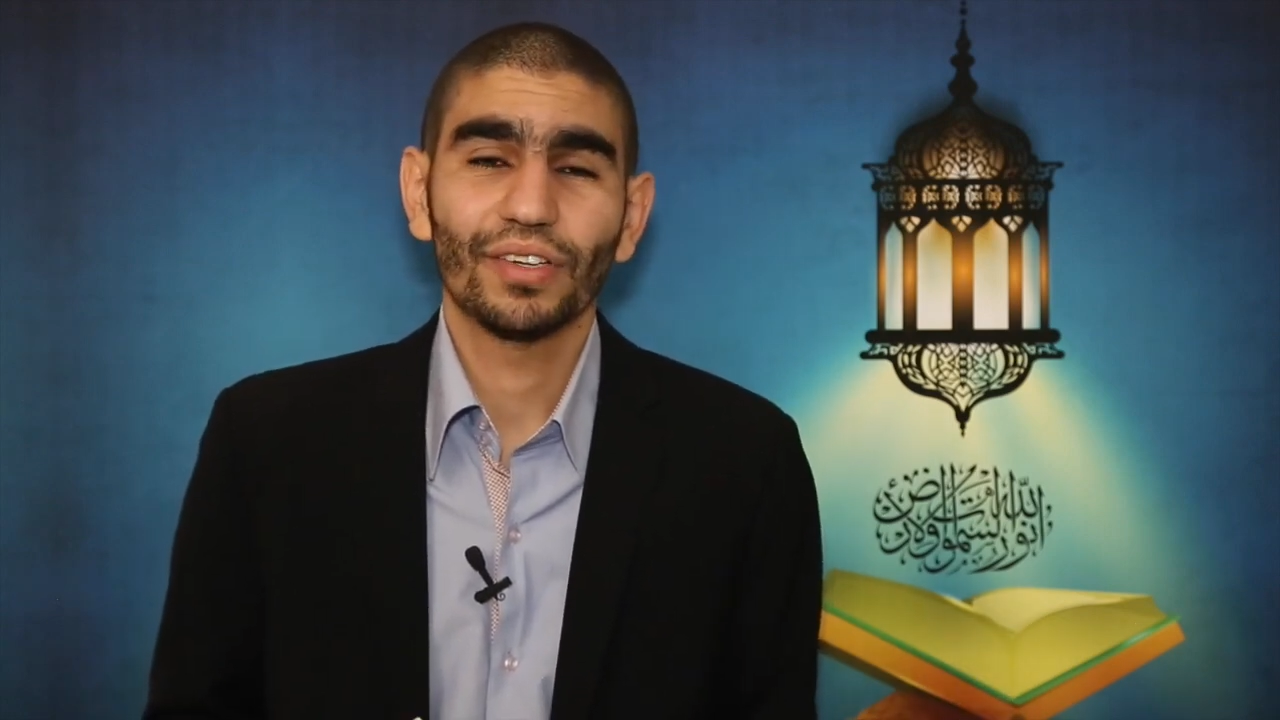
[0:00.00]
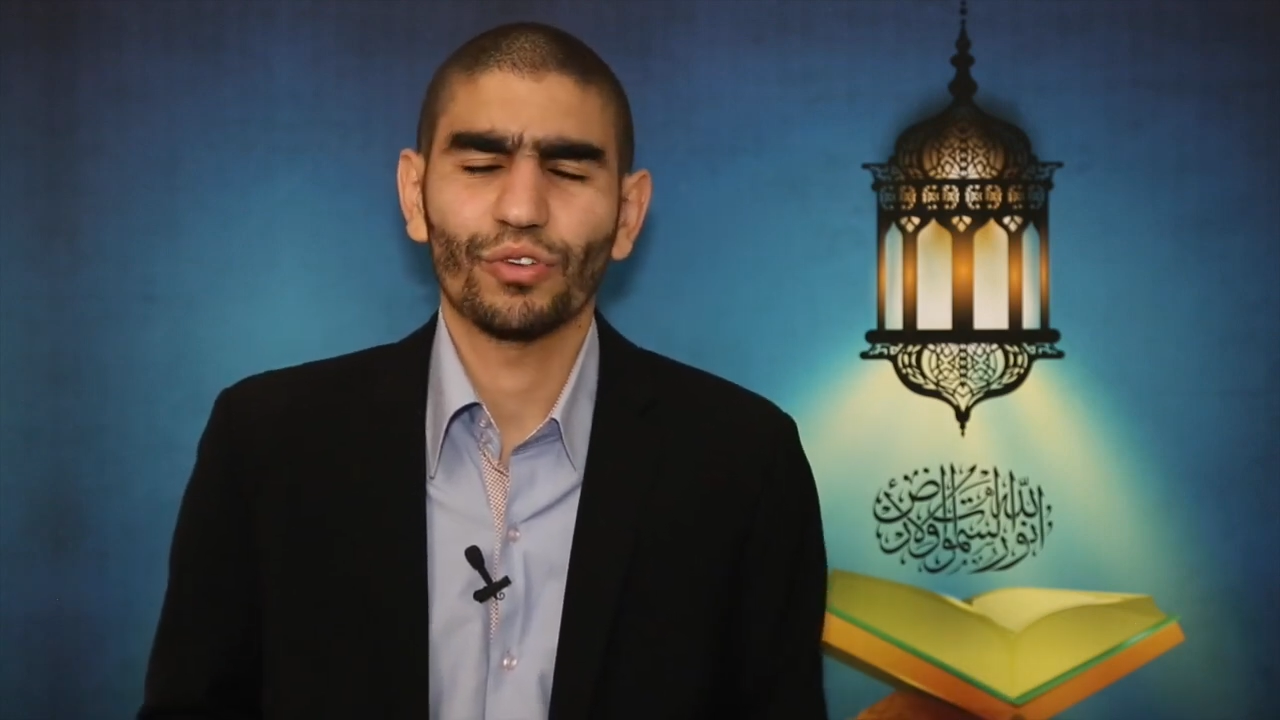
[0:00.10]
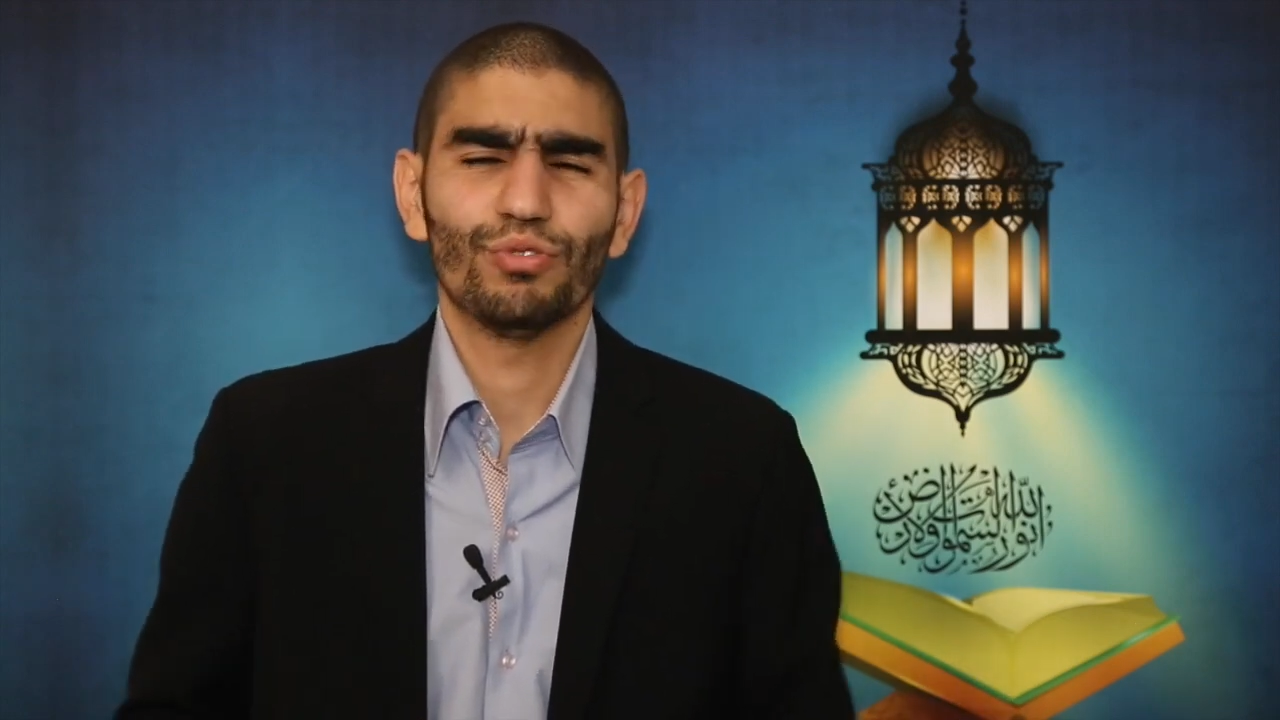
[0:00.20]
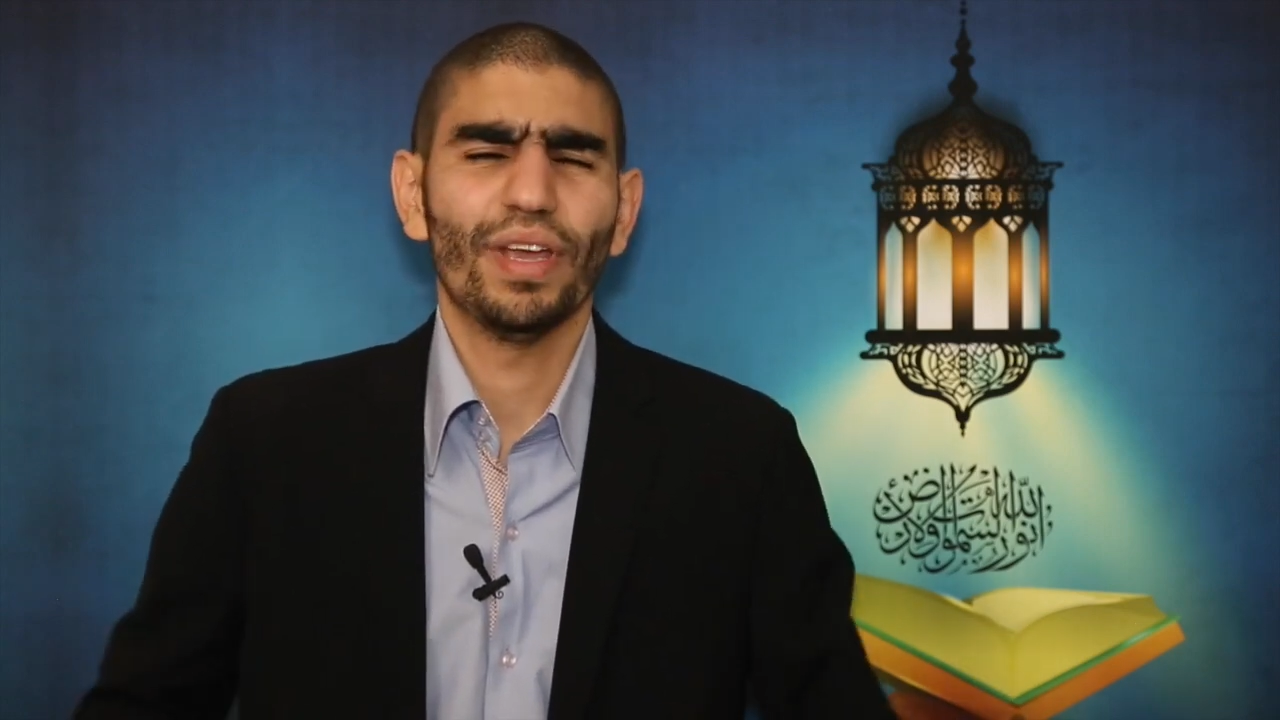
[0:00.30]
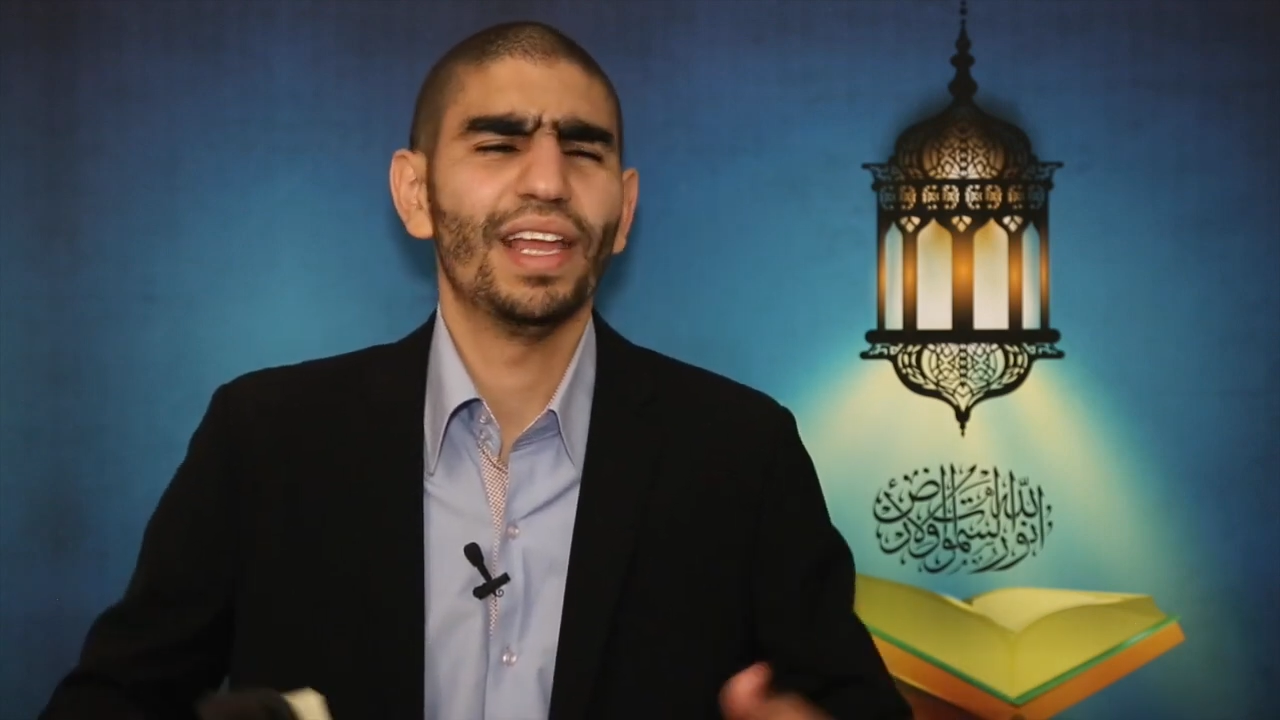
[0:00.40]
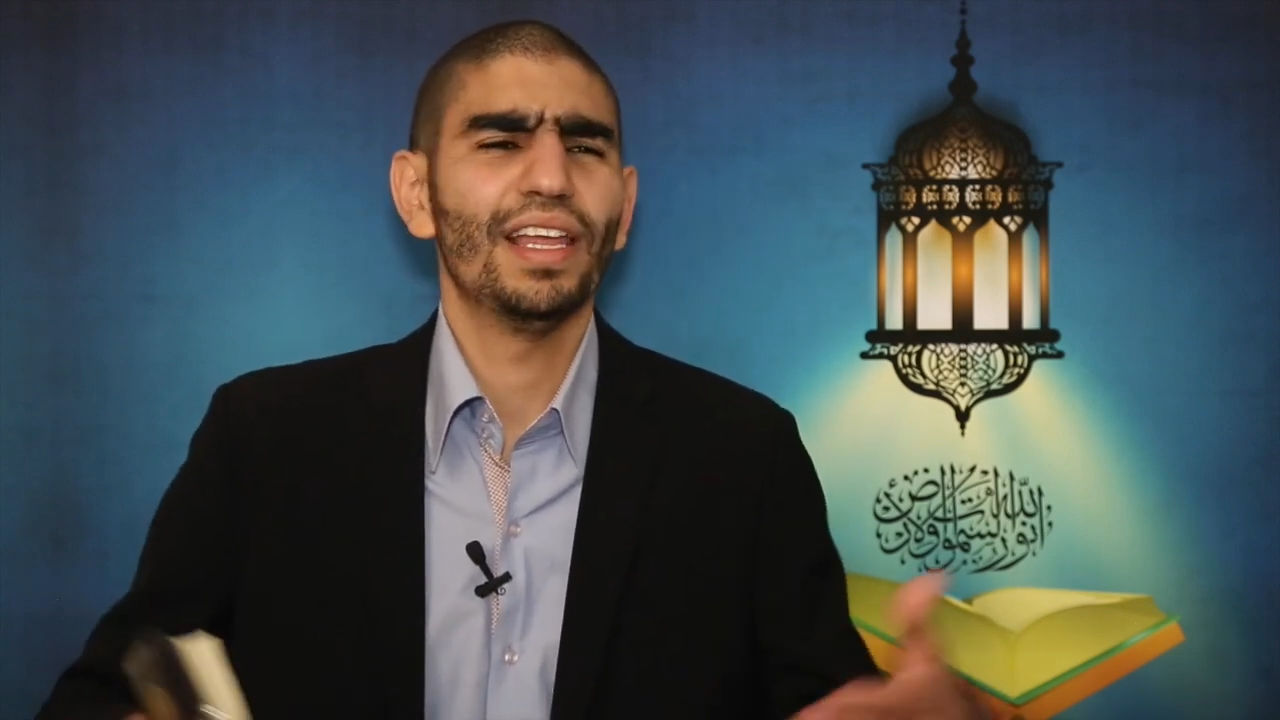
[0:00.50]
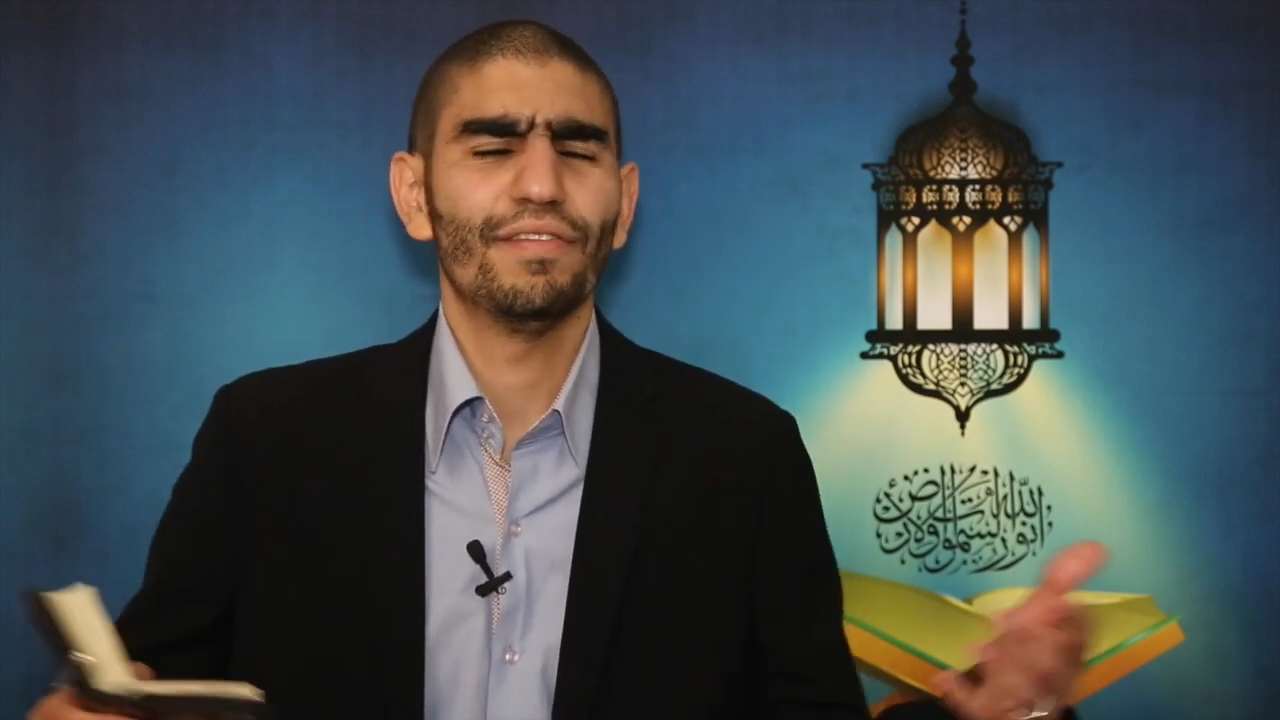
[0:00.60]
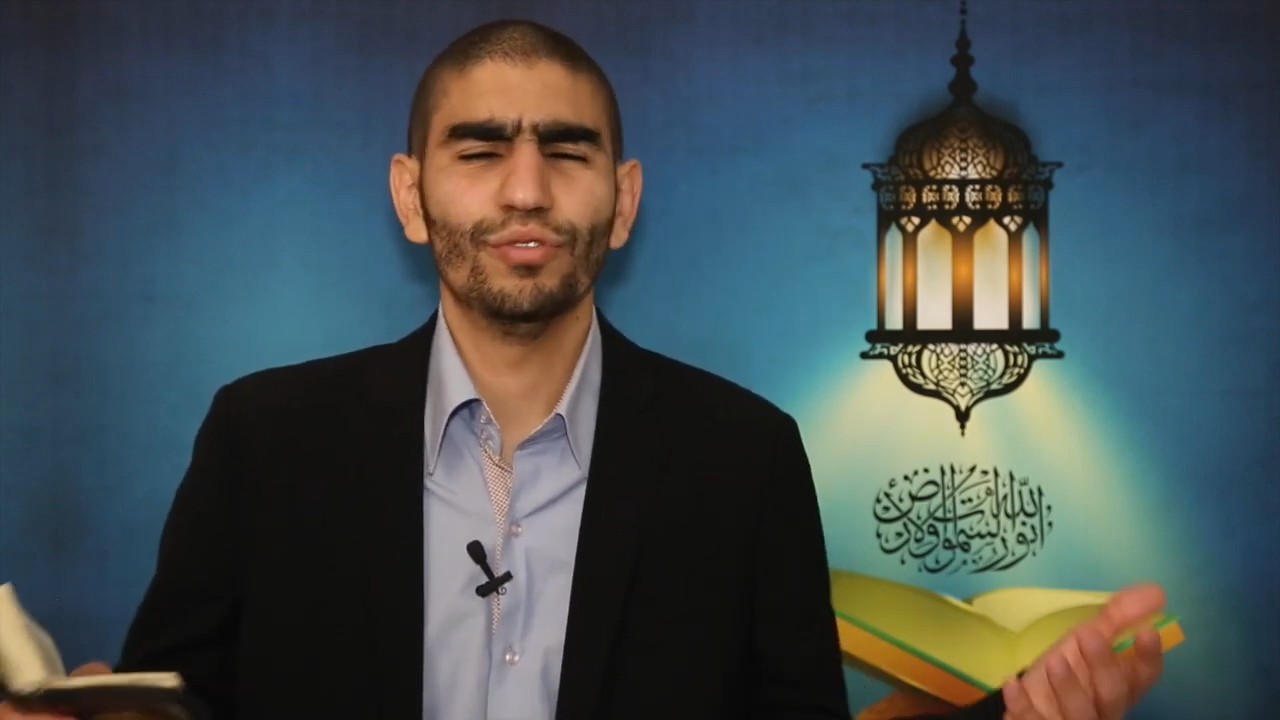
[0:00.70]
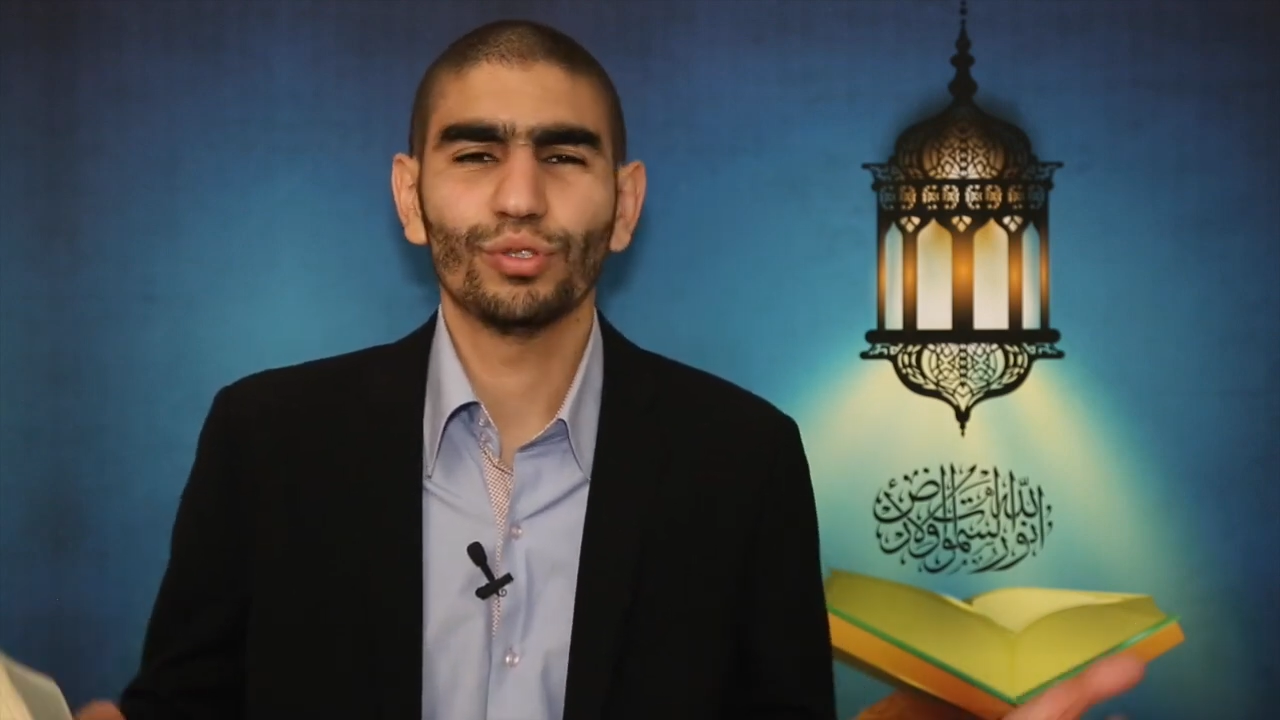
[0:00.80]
quand tu élèves